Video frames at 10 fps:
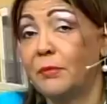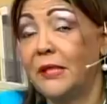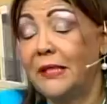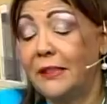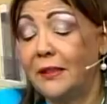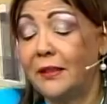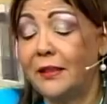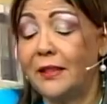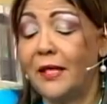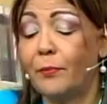
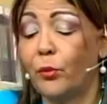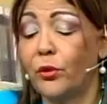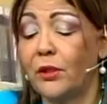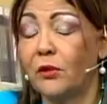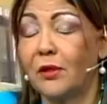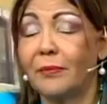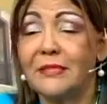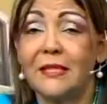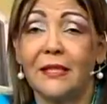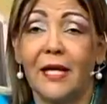y he podido
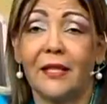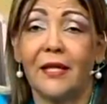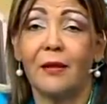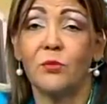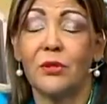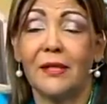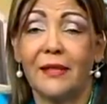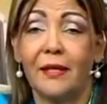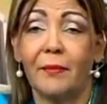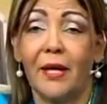representar, digamos, el
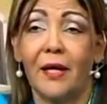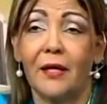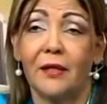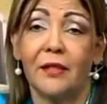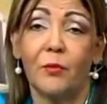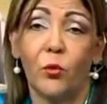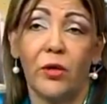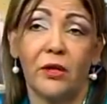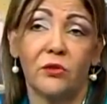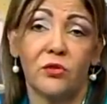tema de
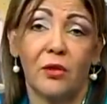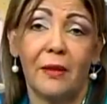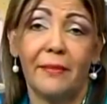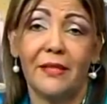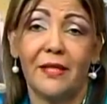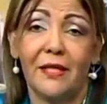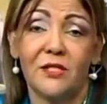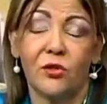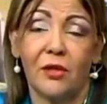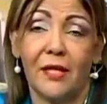mujer no solamente
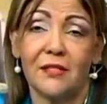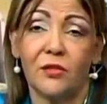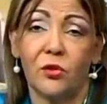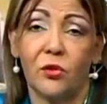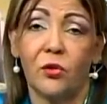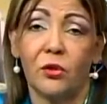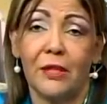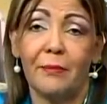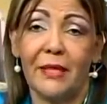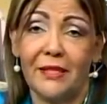nacional, sino
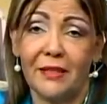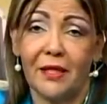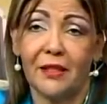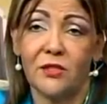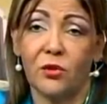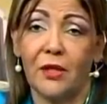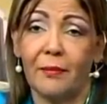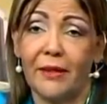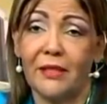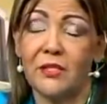también internacionalmente.